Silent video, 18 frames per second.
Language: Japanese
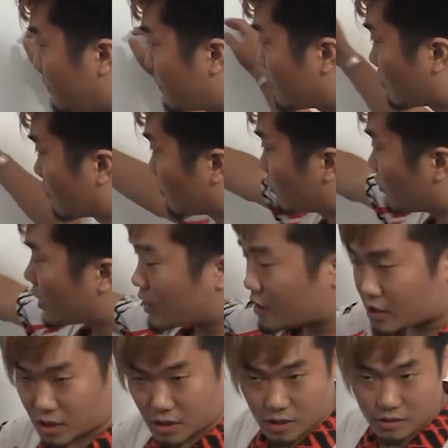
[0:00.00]
ここのお
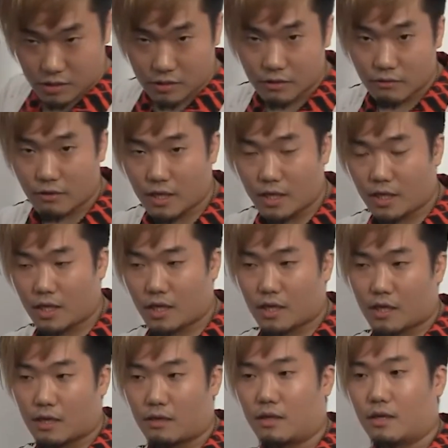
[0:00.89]
話
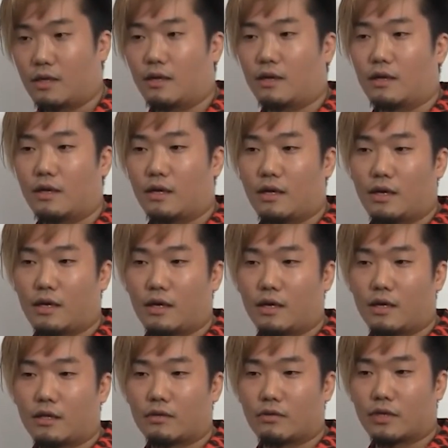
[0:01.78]
は、
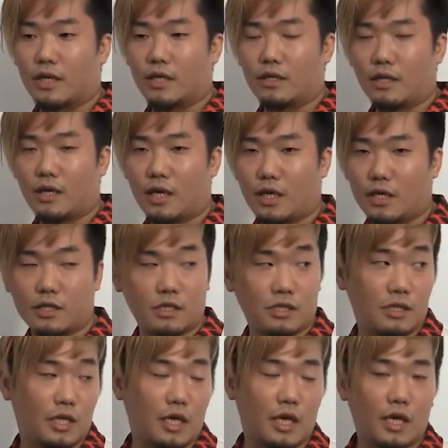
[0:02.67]
えっと、限定配
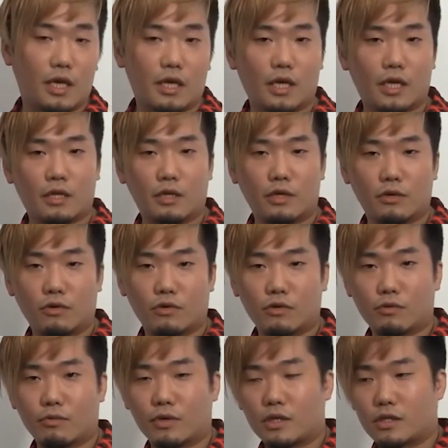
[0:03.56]
信でやっていこう
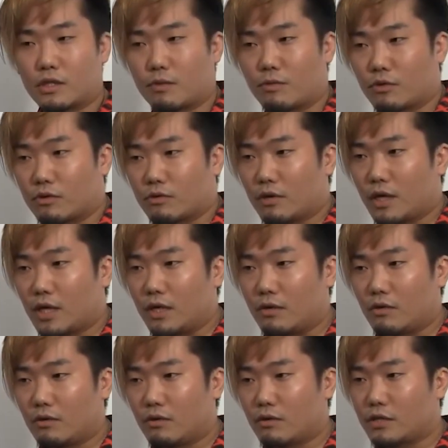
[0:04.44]
と思います。で、僕はあ
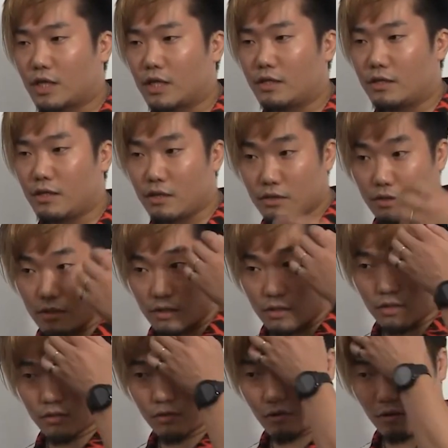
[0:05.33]
の、
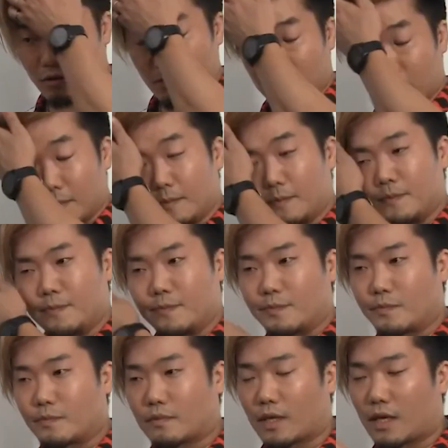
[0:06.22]
チャンネルの、
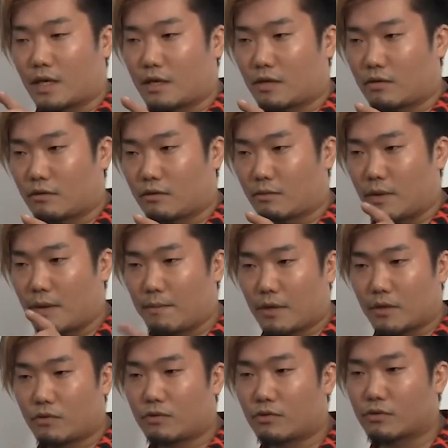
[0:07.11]
あの、
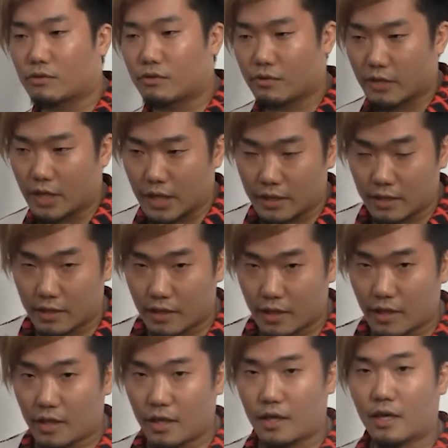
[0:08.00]
メンバー登録っていうのやって
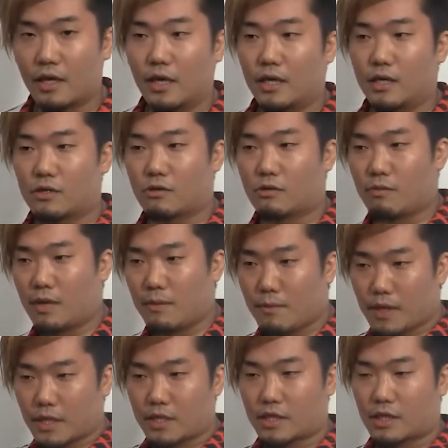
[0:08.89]
て、その
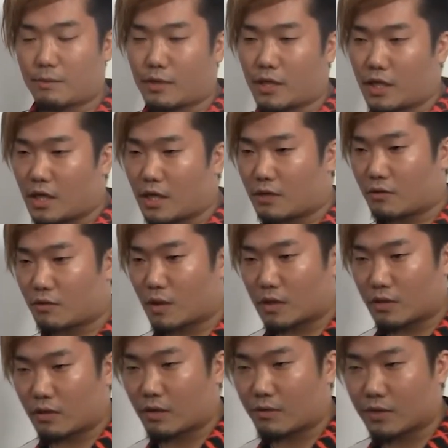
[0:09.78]
メンバーでしか見れない動
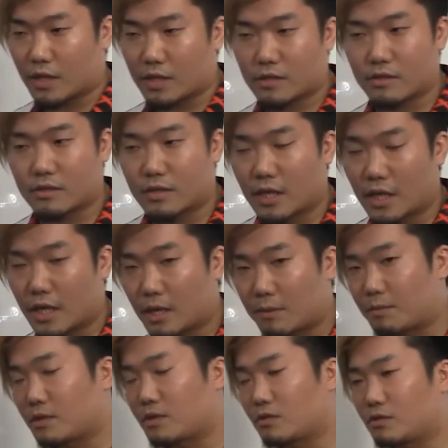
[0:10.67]
画とかを出すんで、
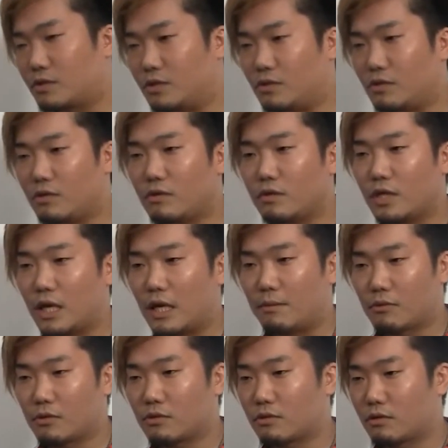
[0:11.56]
まあ、そっちの方で
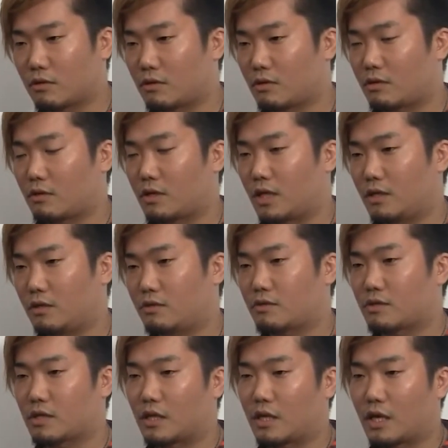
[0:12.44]
もっと、なんていう
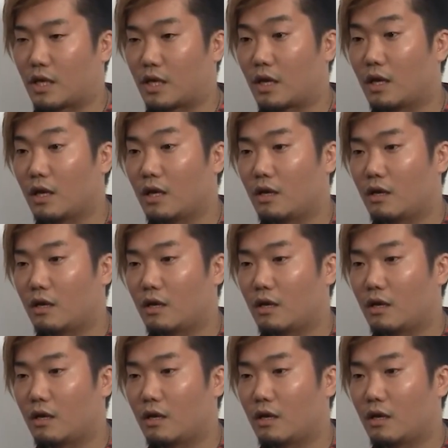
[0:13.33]
んですかね、